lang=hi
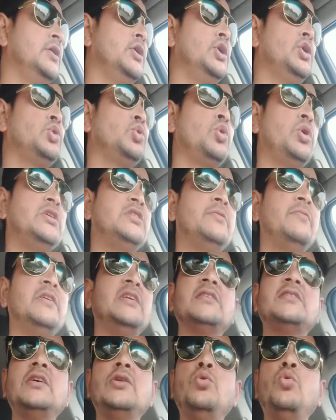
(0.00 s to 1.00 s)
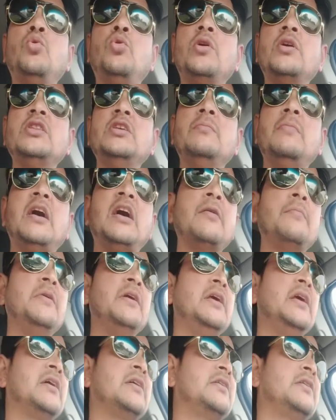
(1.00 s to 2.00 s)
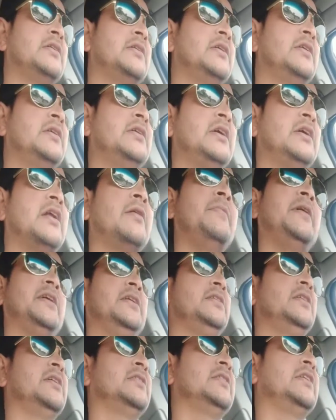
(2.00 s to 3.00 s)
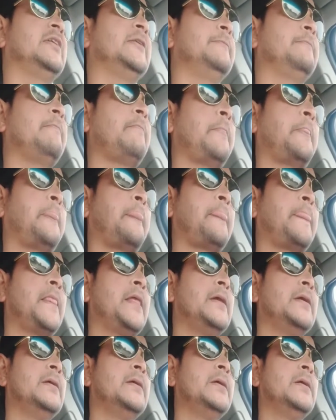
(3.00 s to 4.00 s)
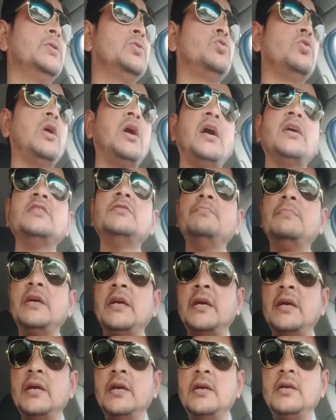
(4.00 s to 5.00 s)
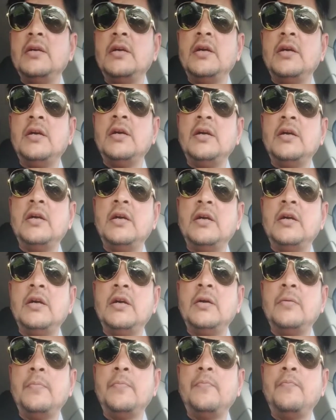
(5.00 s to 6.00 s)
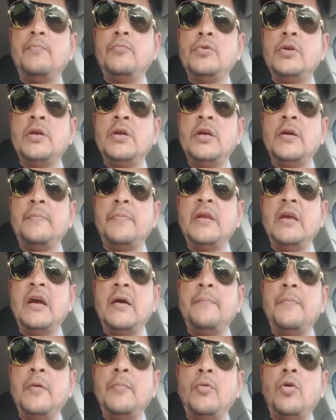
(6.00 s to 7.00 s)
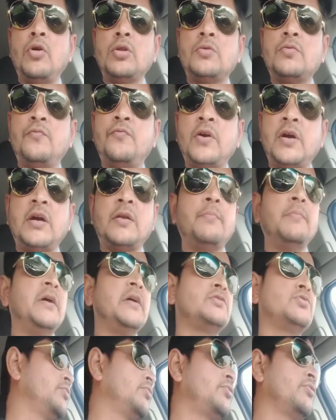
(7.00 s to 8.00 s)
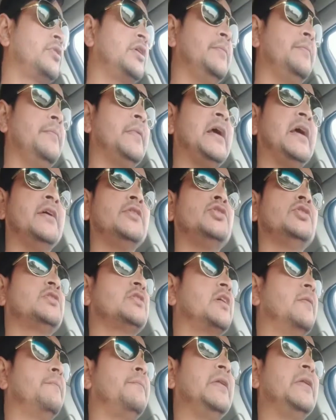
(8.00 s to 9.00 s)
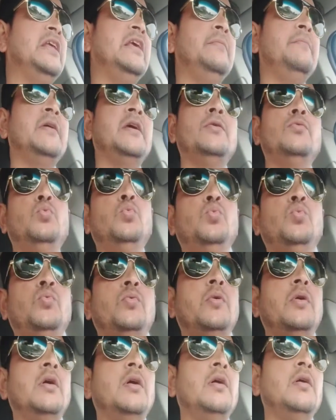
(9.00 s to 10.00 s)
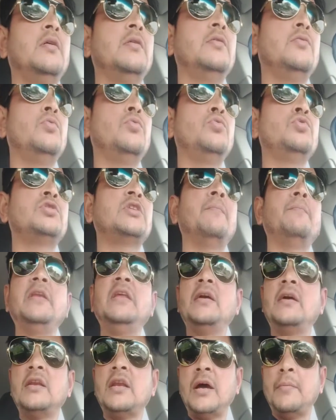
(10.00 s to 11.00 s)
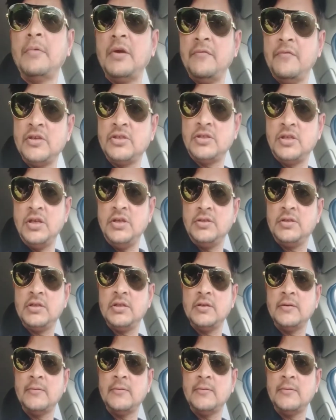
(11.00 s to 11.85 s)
तो इस वजह से लोगों के दिमाग में एक डर बैठ जाता है तो आज मैं, आ, मैं अपने आप पे बहुत फक्र महसूस क्योंकि मैं जिस कंपनी में हूं उस कंपनी का नाम है वेस्टीज